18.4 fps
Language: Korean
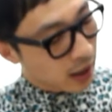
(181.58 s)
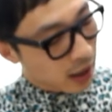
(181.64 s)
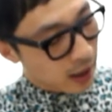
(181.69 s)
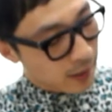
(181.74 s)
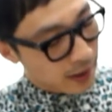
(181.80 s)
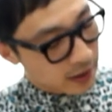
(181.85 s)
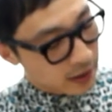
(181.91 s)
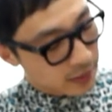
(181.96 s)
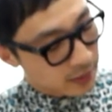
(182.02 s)

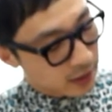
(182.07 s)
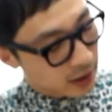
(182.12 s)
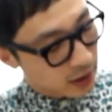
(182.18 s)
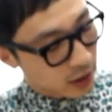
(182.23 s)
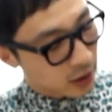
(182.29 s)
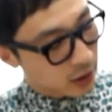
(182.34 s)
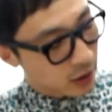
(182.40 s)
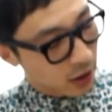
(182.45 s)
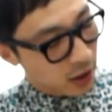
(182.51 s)
아까
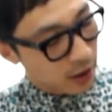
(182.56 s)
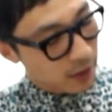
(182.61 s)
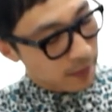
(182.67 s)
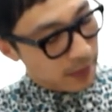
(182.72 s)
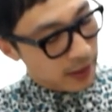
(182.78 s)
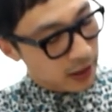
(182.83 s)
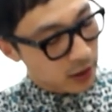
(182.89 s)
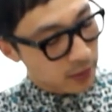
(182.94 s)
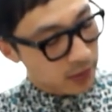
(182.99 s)
말씀드린
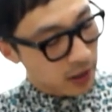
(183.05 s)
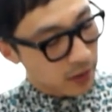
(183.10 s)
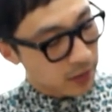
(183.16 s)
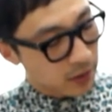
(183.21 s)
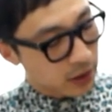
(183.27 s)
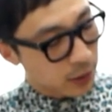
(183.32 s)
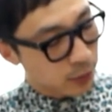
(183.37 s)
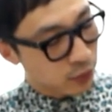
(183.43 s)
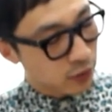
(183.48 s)
것처럼
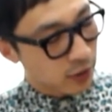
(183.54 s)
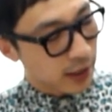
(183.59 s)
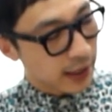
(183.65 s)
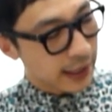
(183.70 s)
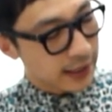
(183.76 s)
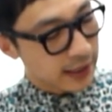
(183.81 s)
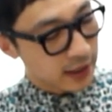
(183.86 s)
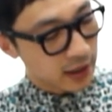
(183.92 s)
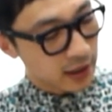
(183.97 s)
8.3인치 풀
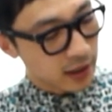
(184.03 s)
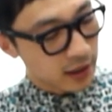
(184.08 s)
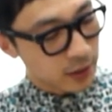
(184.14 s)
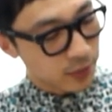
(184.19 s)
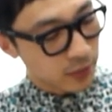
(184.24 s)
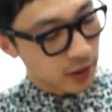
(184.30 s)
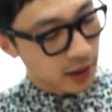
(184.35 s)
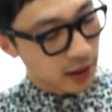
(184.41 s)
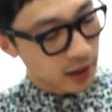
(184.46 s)
HD
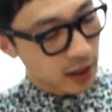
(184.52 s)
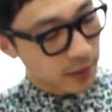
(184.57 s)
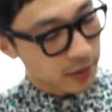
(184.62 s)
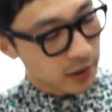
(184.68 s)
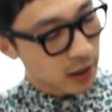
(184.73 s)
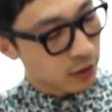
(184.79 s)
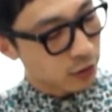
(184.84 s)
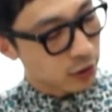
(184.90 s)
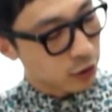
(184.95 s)
디스플레이를
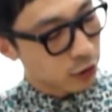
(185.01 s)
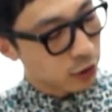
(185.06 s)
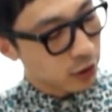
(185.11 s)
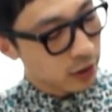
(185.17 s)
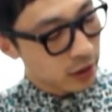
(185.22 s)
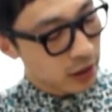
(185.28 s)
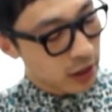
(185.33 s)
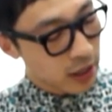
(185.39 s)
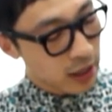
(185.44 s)
탑재하고
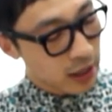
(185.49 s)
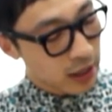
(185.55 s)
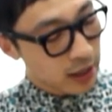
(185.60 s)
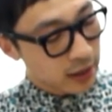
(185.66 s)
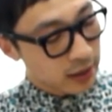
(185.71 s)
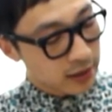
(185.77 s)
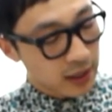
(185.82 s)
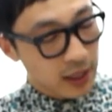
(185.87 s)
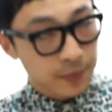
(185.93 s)
있고
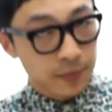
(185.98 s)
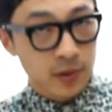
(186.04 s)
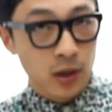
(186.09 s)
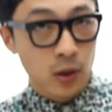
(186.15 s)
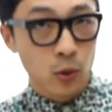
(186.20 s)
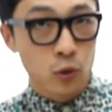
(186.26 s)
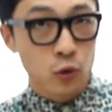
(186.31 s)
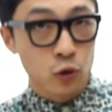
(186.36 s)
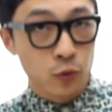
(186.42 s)

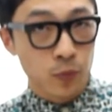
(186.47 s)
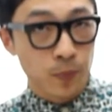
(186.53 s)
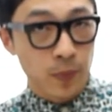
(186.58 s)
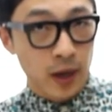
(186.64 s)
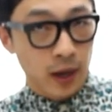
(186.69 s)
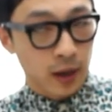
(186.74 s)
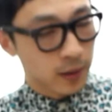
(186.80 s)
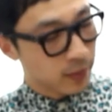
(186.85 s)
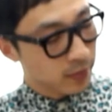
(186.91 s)
스냅드래곤
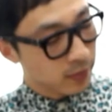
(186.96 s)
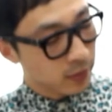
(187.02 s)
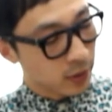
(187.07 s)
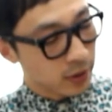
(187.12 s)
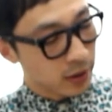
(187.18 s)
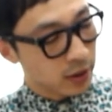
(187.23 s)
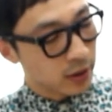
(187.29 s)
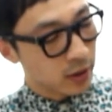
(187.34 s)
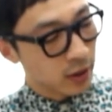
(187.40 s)
600
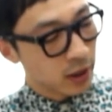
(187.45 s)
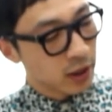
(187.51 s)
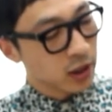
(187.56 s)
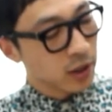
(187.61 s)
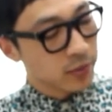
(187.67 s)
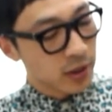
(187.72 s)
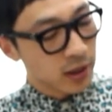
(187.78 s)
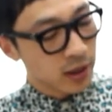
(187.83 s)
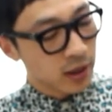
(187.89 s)
프로세서
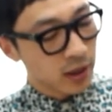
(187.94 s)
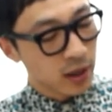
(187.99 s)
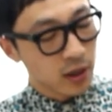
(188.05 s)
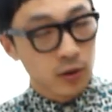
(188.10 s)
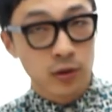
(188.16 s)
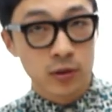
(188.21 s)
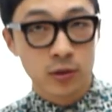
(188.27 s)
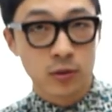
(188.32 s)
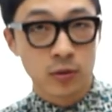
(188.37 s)

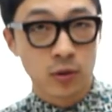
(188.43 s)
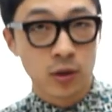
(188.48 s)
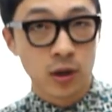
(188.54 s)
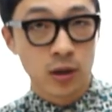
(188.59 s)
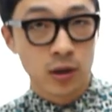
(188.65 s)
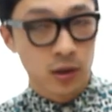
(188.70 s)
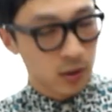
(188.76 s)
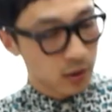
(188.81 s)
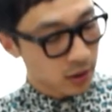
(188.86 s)
1.7기가
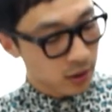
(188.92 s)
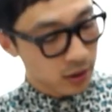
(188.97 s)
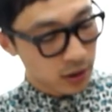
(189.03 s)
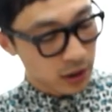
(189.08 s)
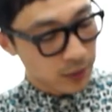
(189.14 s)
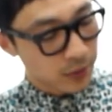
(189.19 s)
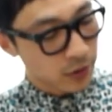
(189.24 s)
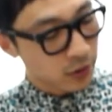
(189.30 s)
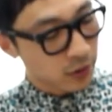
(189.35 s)
쿼드코어
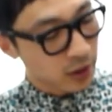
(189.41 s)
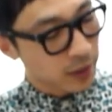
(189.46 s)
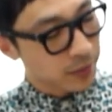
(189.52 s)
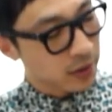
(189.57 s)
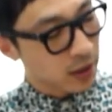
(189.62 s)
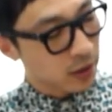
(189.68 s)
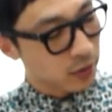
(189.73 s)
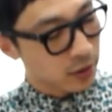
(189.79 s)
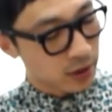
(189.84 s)
CPU를
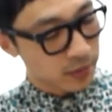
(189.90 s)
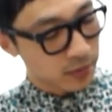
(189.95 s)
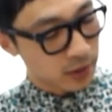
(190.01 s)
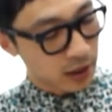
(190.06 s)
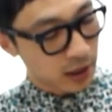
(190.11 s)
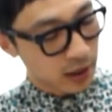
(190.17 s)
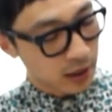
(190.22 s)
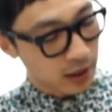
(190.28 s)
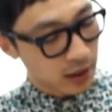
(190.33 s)
탑재하고
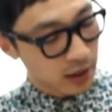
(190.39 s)
있습니다.